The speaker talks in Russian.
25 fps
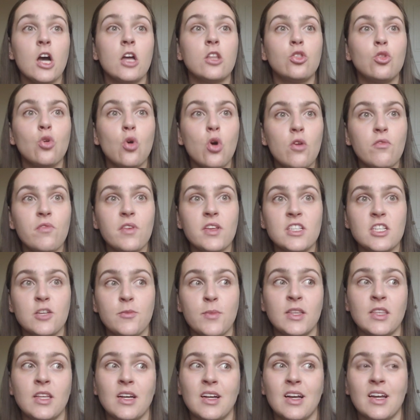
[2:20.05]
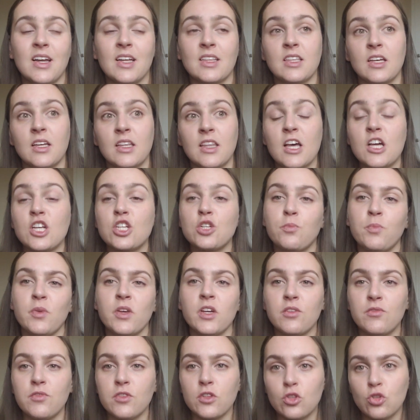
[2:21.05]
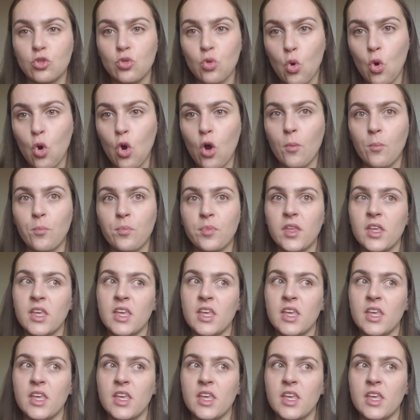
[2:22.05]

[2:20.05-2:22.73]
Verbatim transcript: Но, видимо, так как это наш первый дом,